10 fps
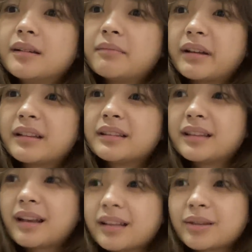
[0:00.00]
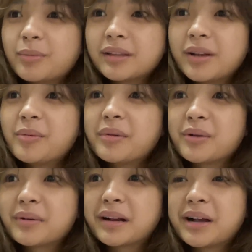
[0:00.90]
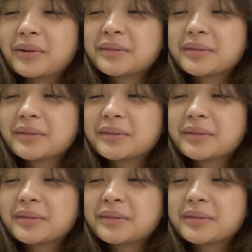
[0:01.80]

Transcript: Parang tinatamad ako mag-workout.